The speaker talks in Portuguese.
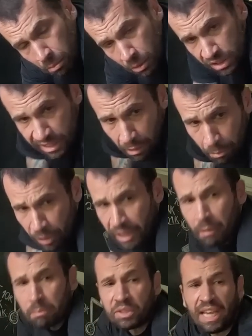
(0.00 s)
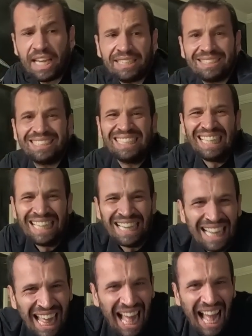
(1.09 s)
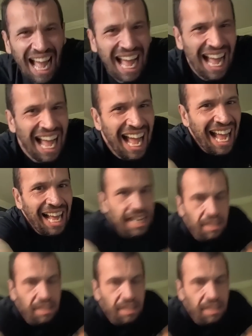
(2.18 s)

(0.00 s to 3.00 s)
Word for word: Vou mostrar um pouquinho pra vocês. Ah.